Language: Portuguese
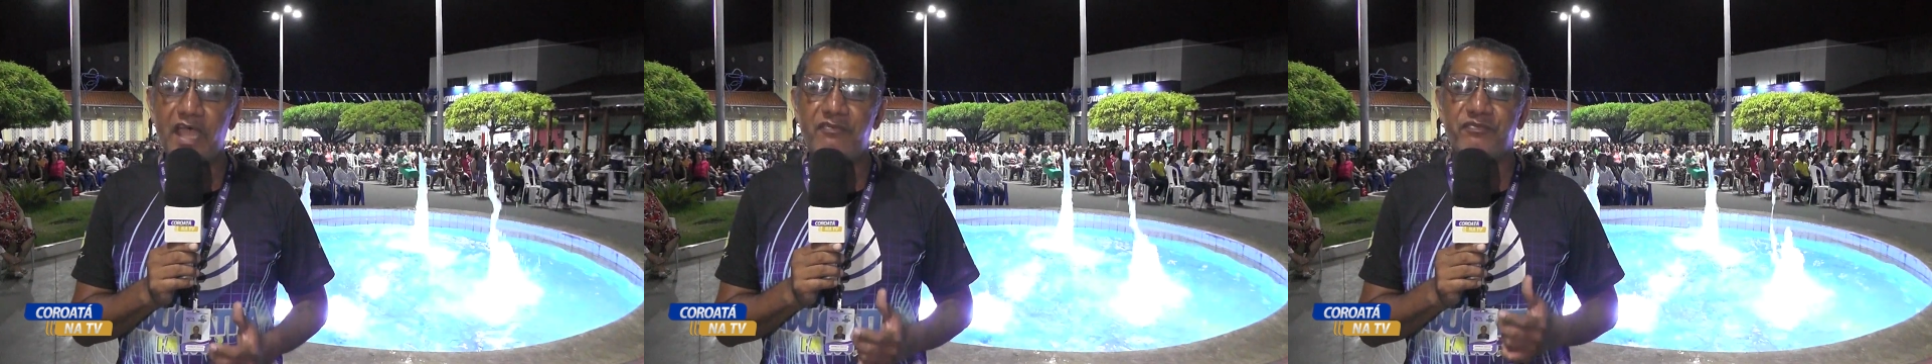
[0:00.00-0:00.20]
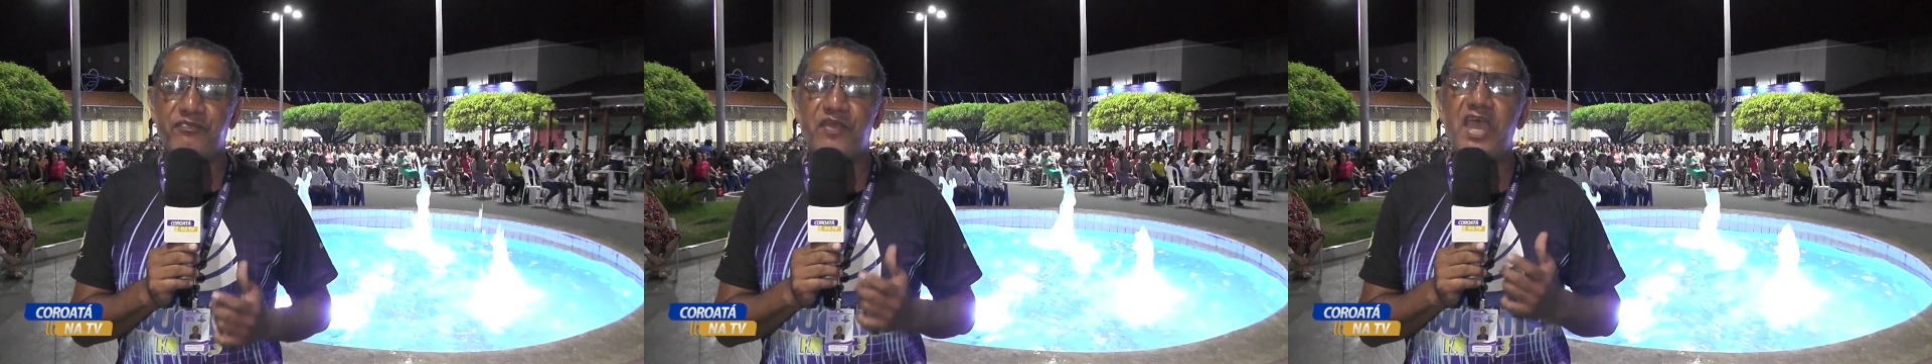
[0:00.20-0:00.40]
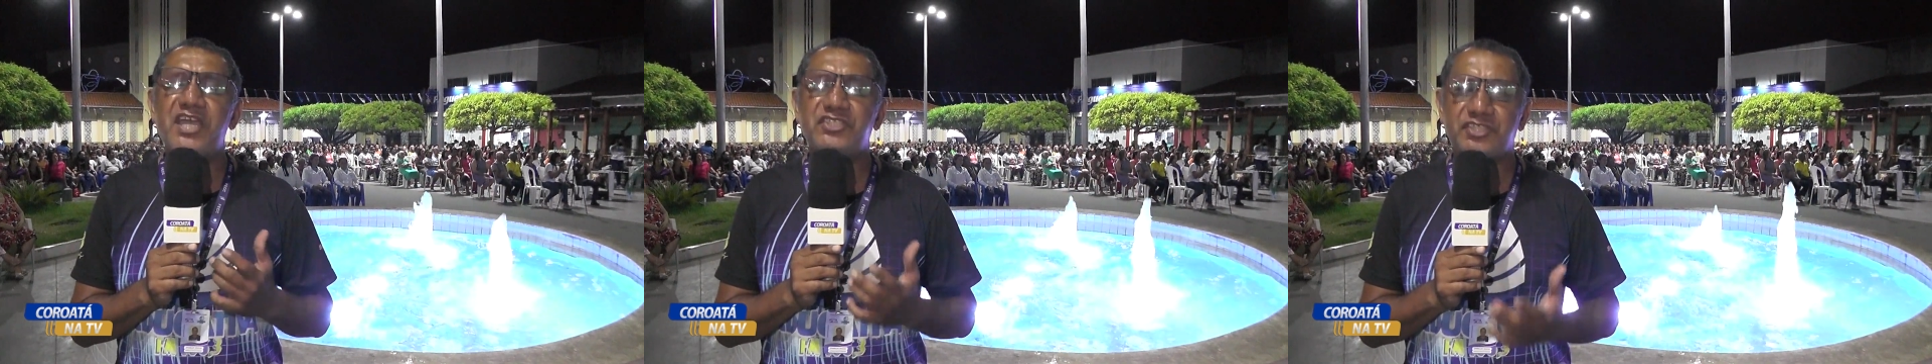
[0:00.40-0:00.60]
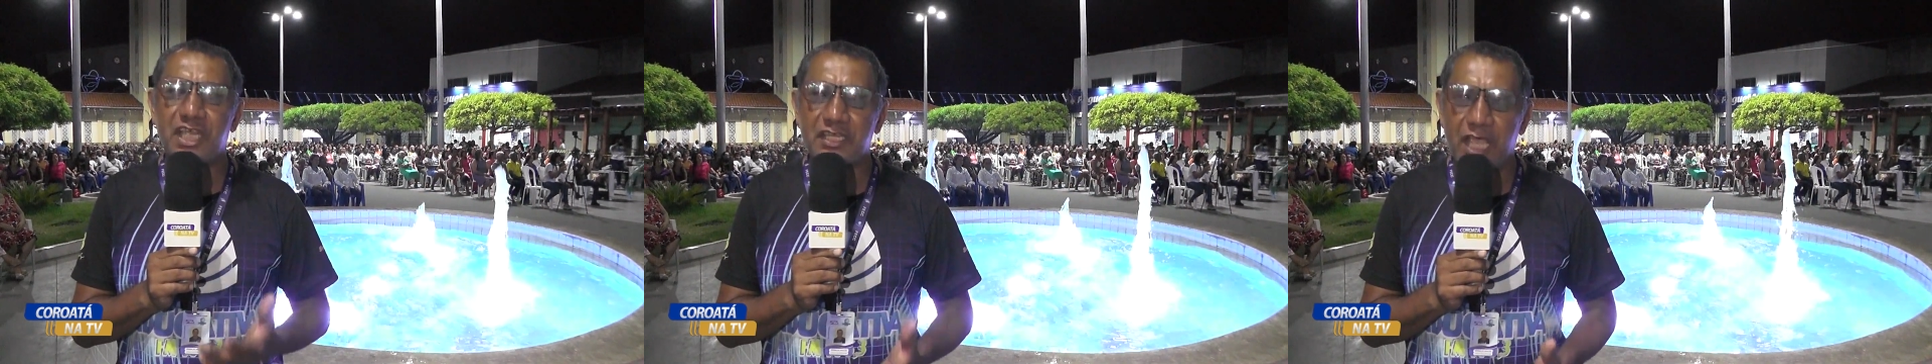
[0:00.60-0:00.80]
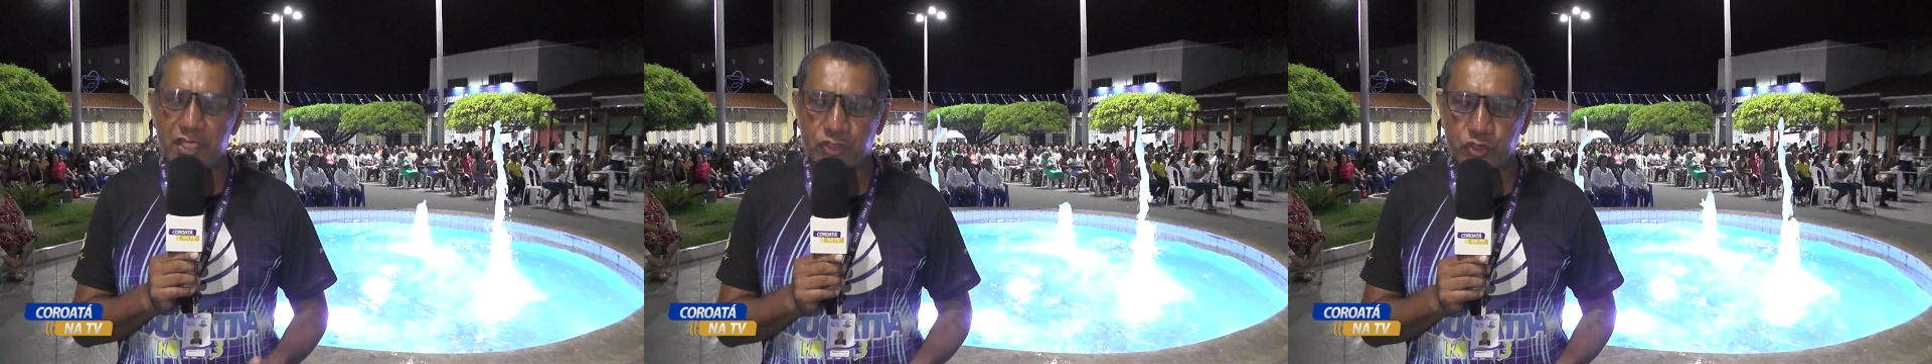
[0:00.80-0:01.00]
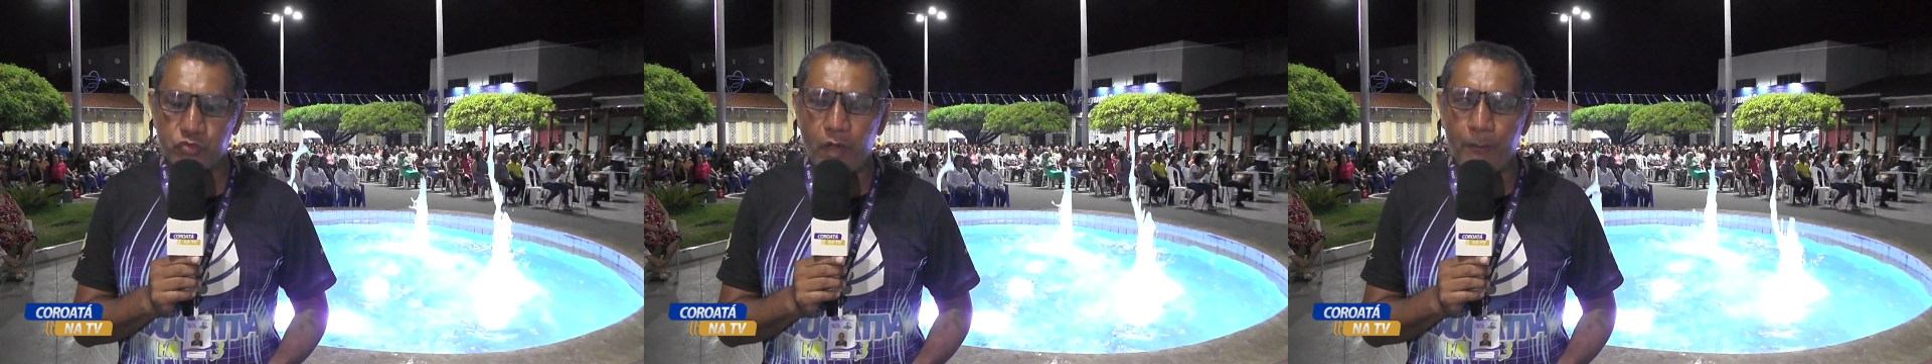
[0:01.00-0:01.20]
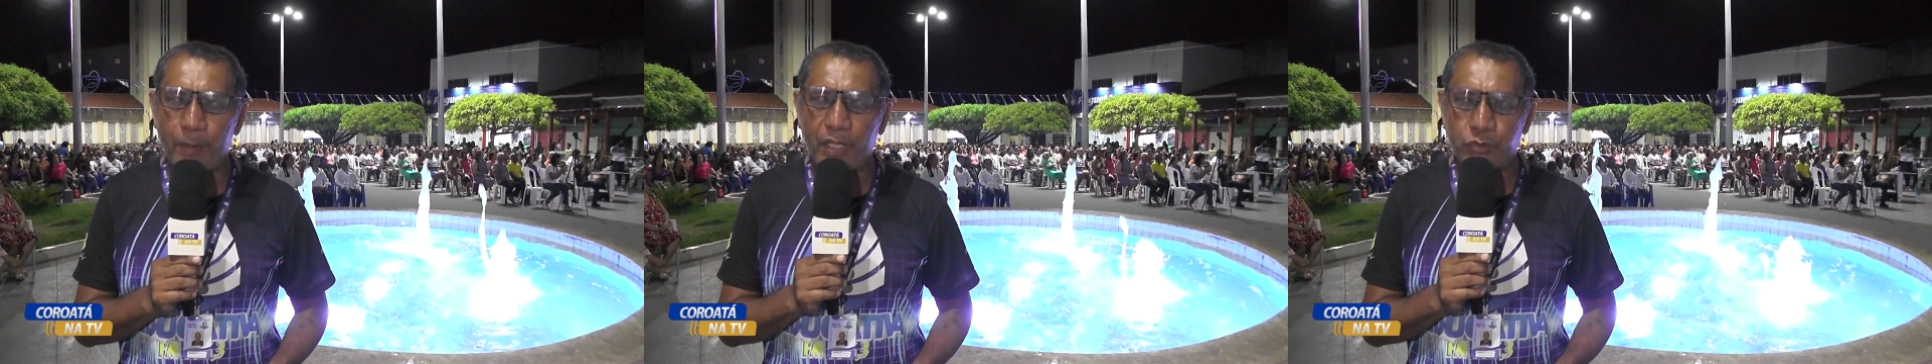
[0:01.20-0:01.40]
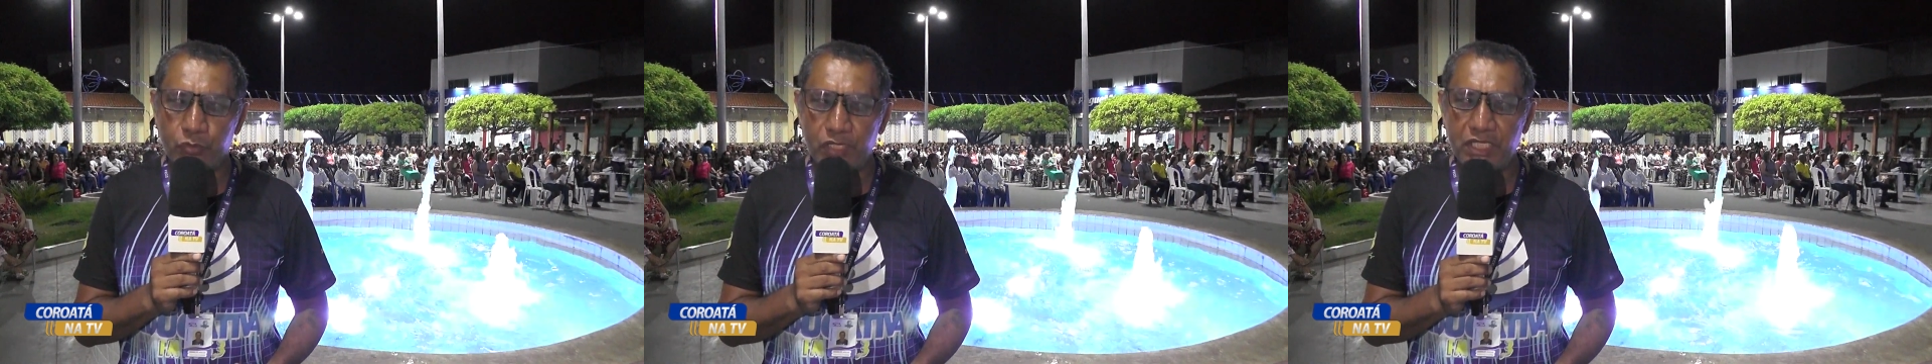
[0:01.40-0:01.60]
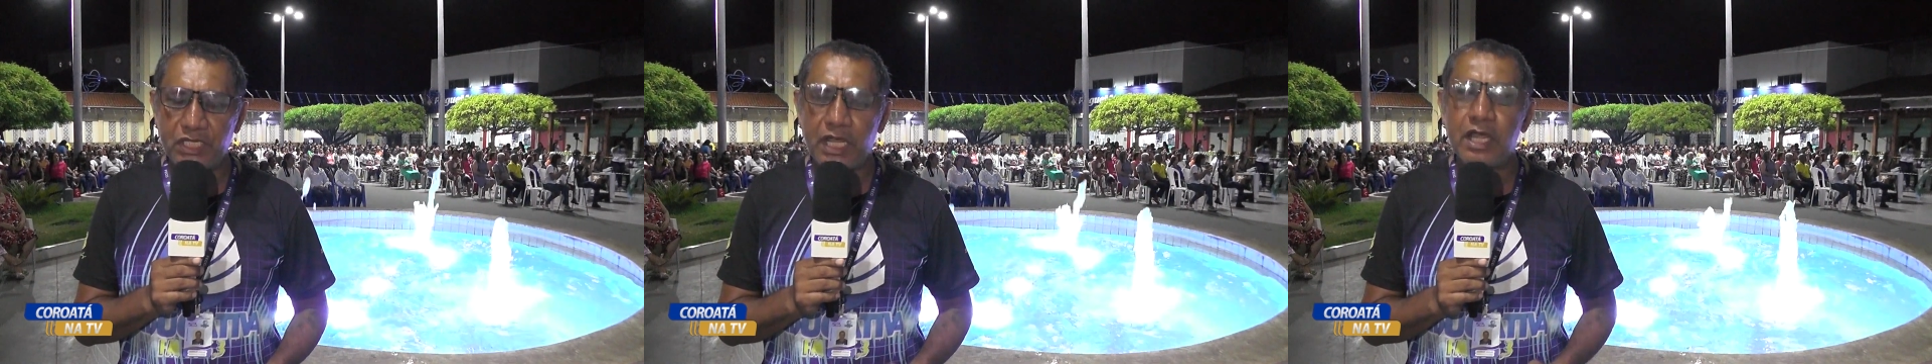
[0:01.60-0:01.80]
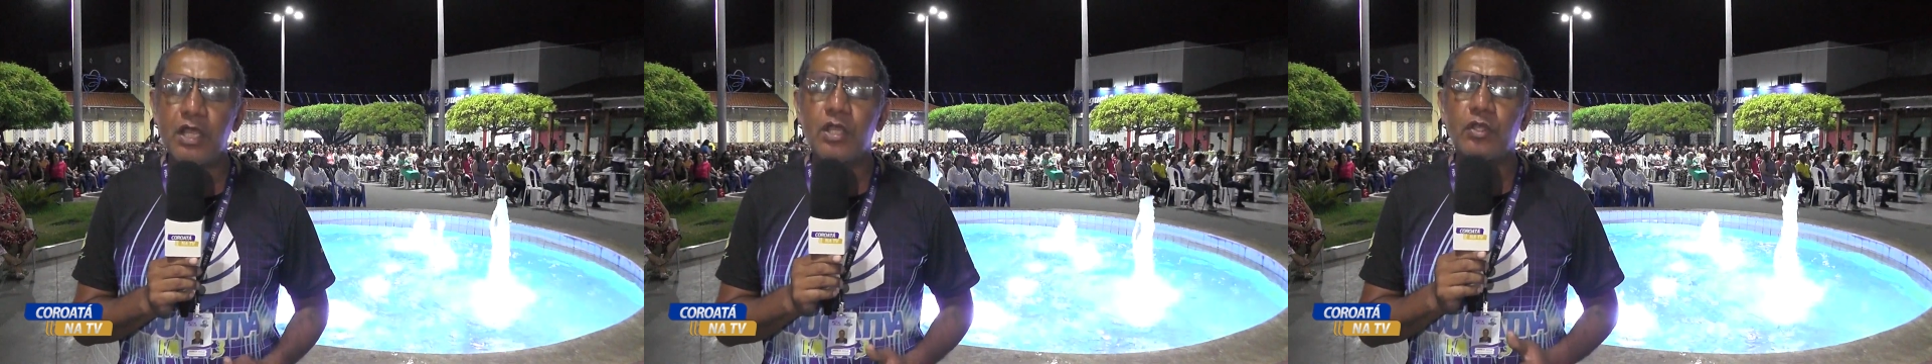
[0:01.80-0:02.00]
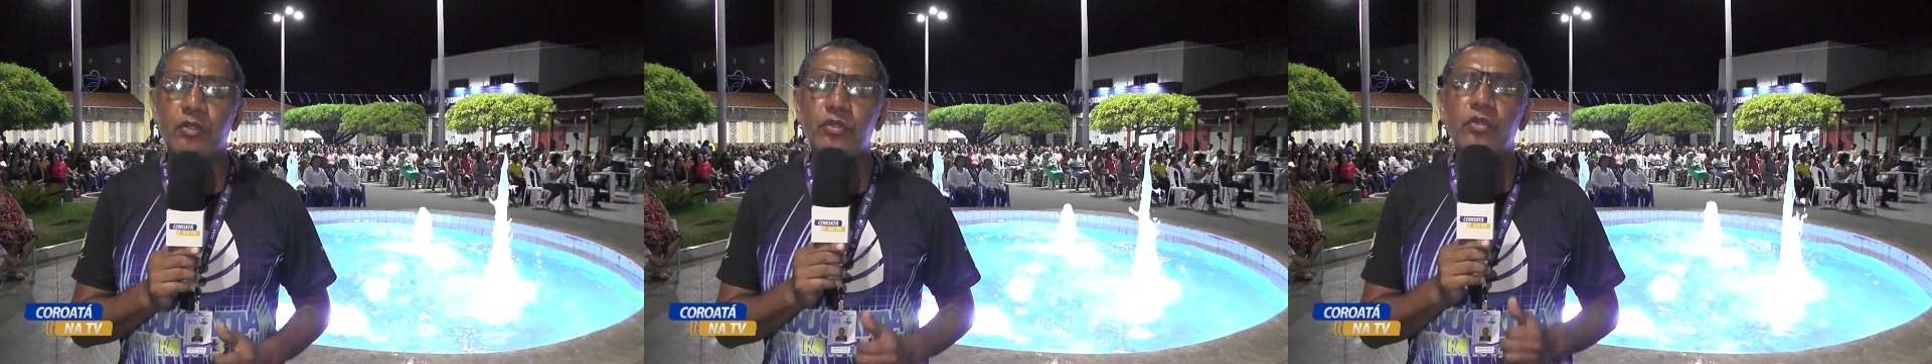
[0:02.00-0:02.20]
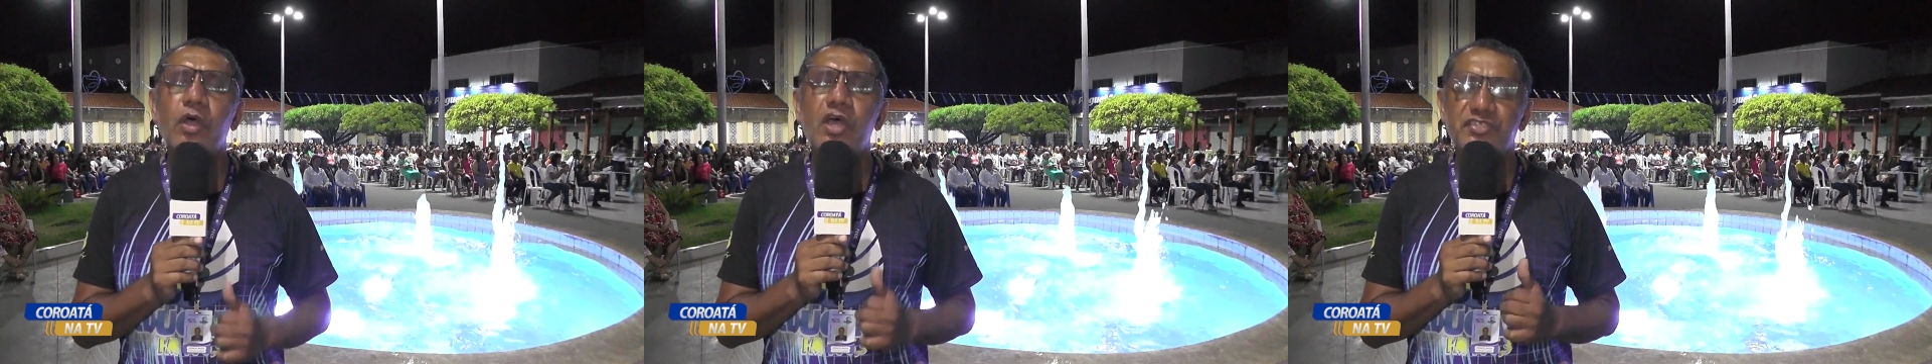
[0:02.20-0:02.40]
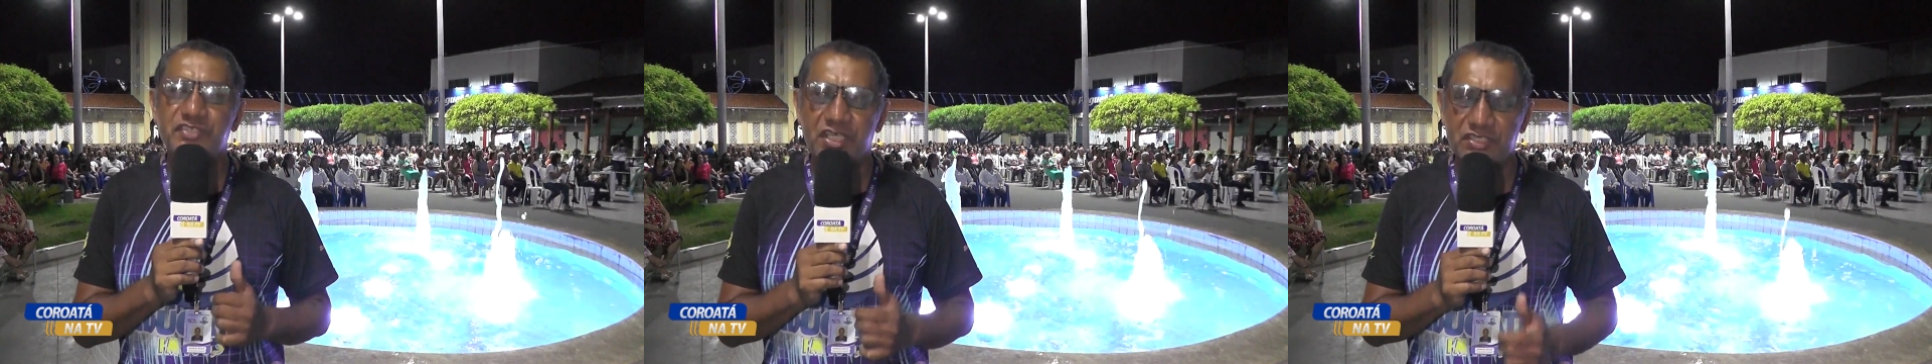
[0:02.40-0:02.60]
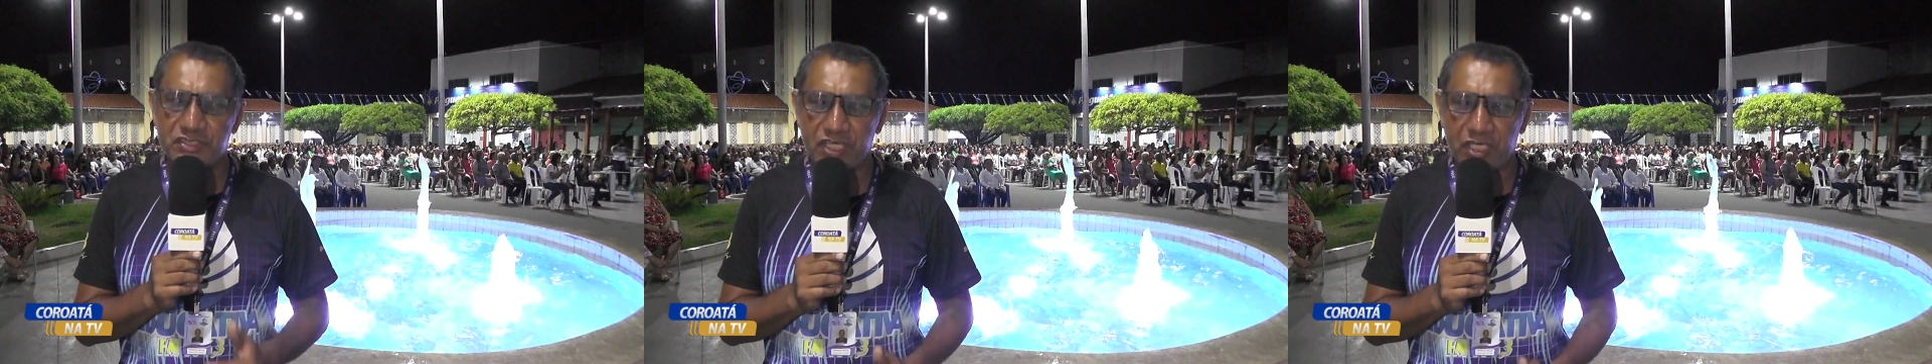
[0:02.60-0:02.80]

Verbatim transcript: da festa da sua padroeira, Nossa